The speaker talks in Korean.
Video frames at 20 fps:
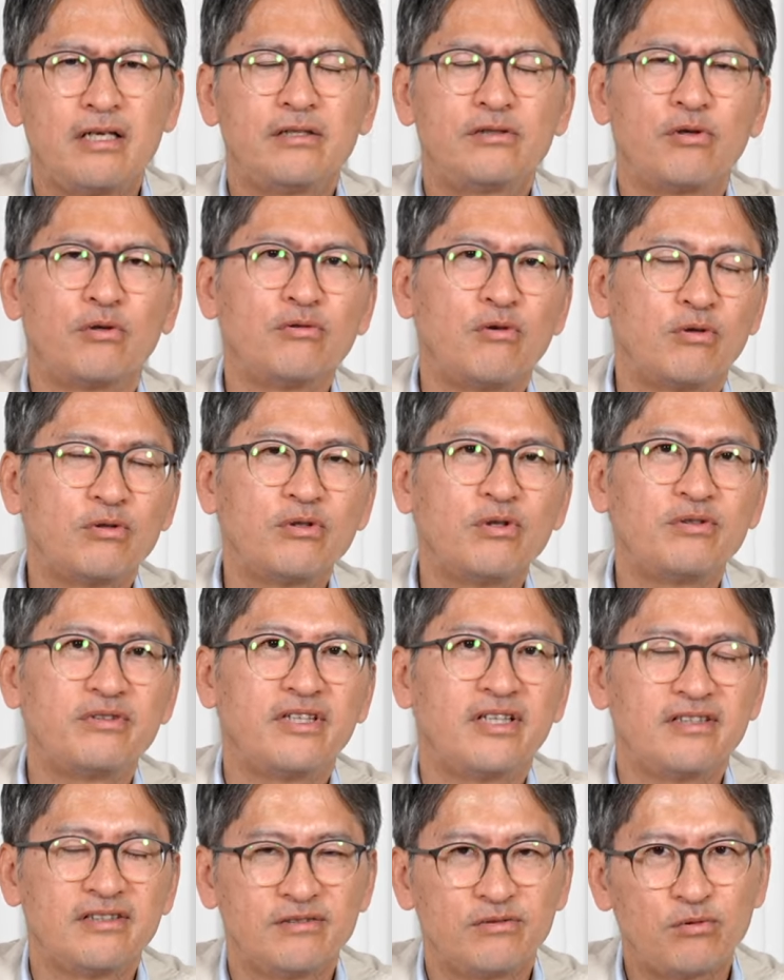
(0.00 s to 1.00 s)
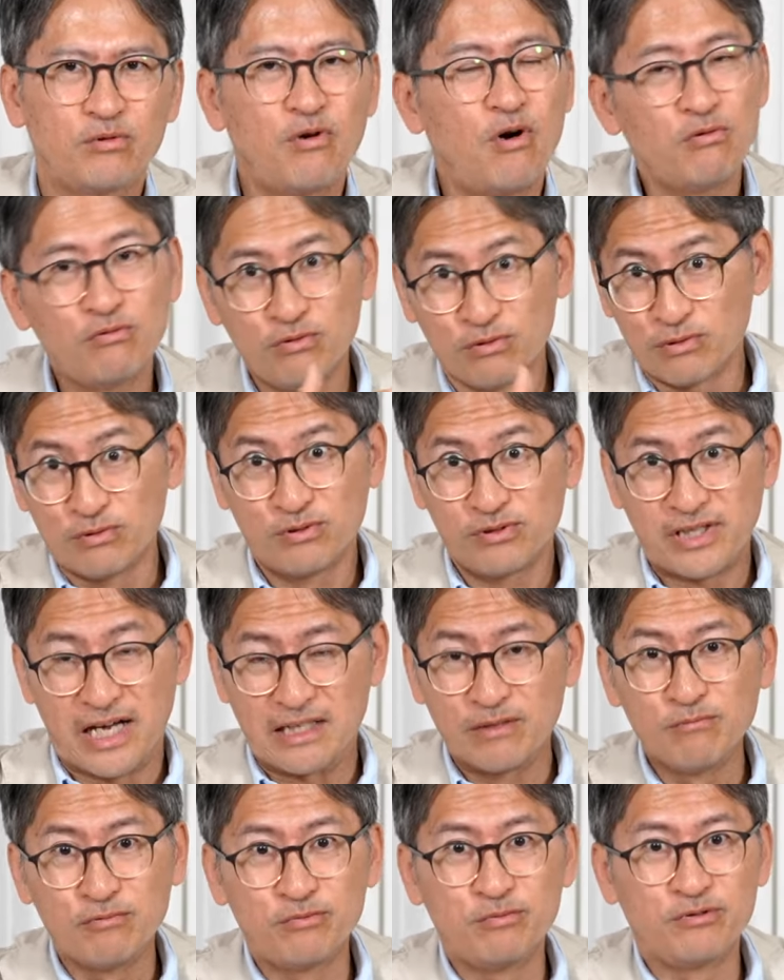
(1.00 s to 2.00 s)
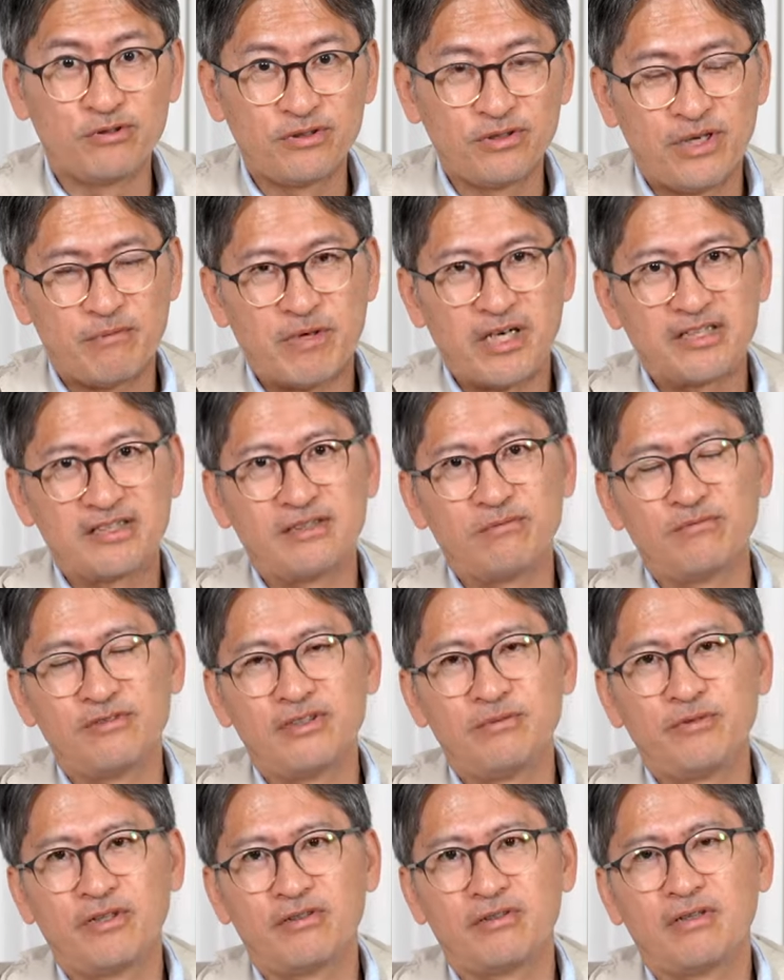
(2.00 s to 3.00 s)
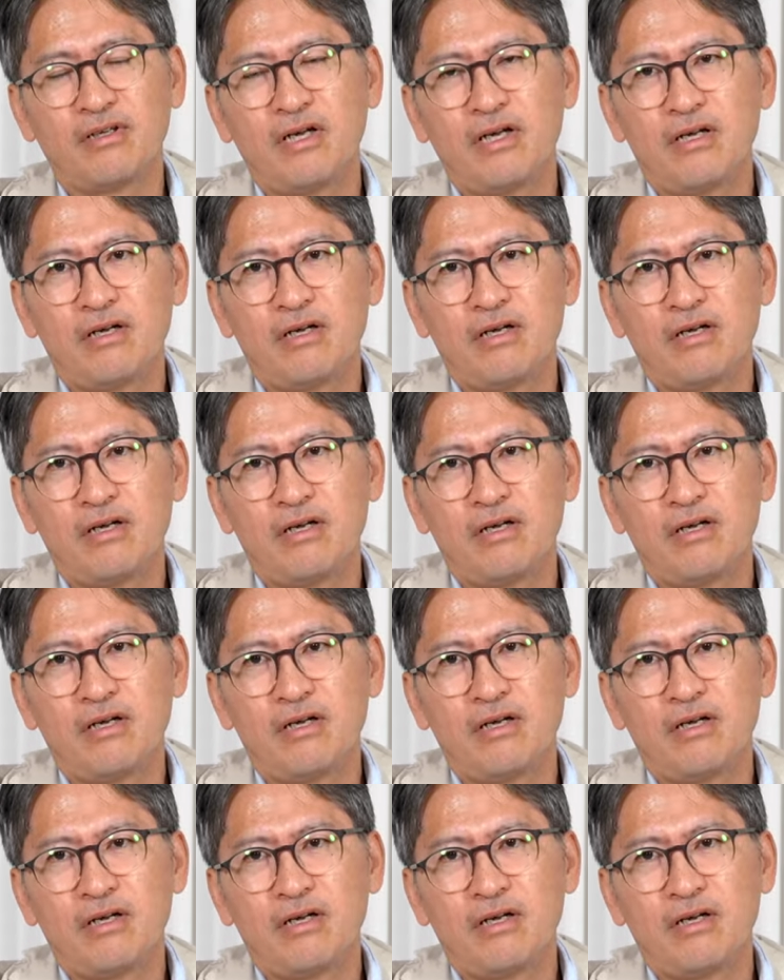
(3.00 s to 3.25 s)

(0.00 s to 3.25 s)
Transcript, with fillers: 저는 어떨 때는 또 거꾸로 다른 부분으로 예, 말씀드리면